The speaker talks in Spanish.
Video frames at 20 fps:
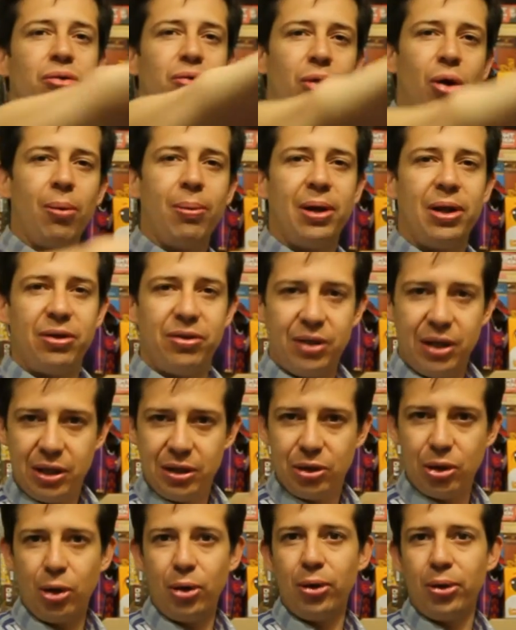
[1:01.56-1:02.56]
nobles de,
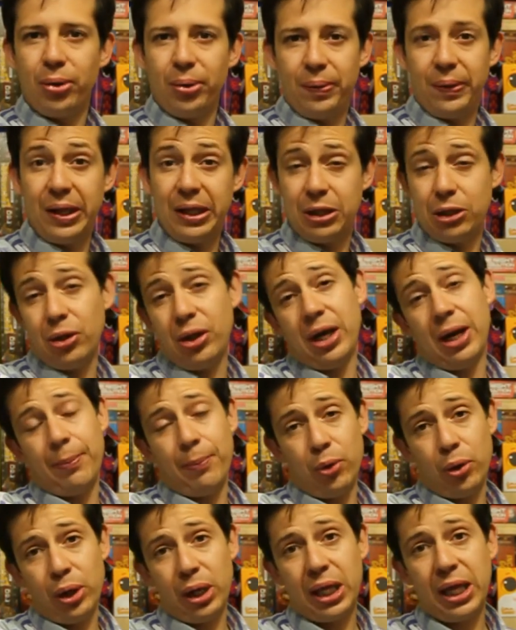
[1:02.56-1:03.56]
todo, de toda la
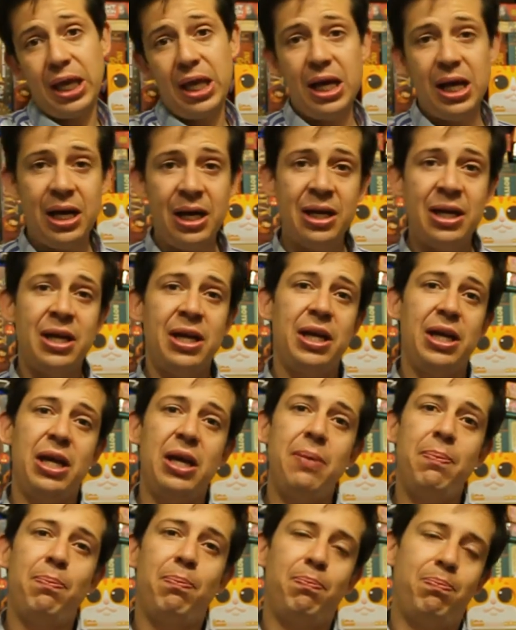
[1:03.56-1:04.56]
monarquía y
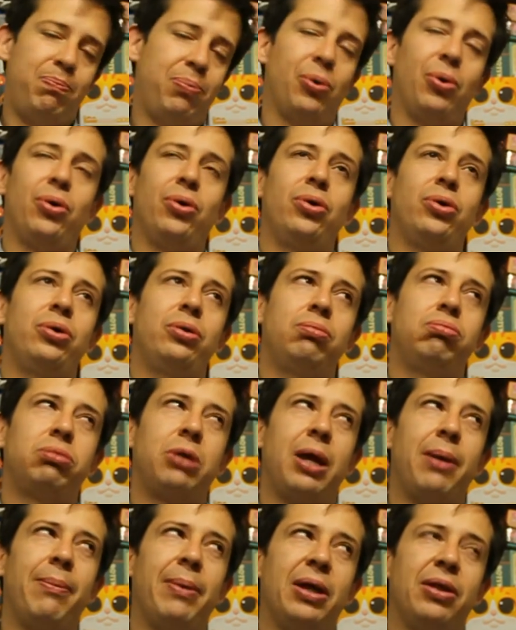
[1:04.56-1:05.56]
por, ¿qué
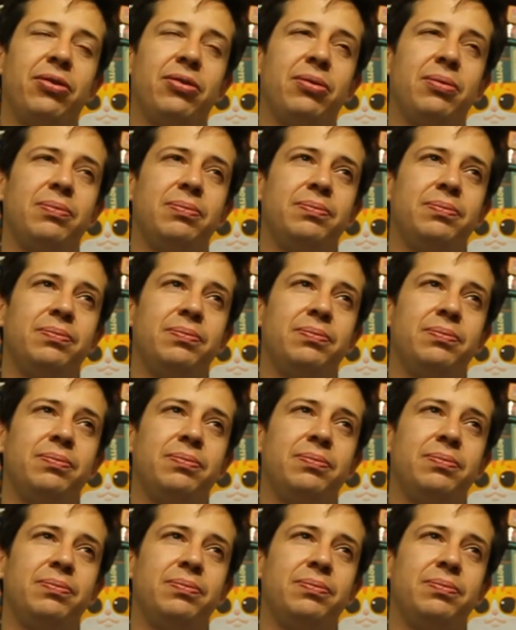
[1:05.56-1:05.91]
más?